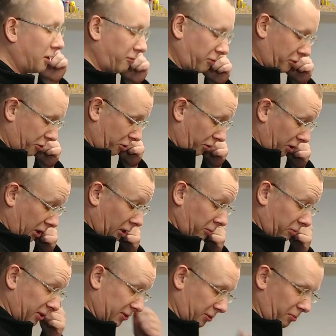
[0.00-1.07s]
hier
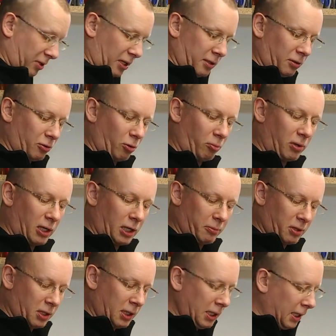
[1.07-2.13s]
verschönern mit so einem
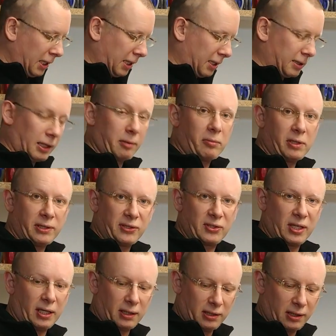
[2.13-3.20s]
Kantenumleimer. Ich denke mal,
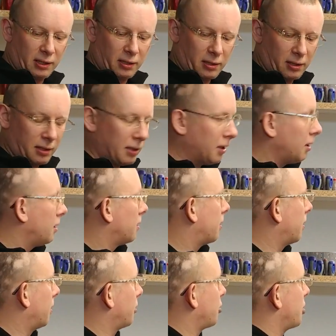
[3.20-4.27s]
das kennt jeder.
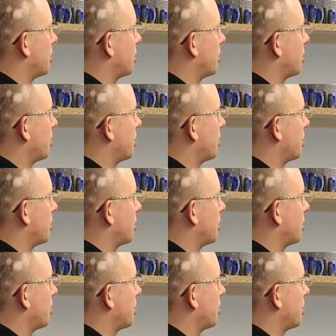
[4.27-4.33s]
Den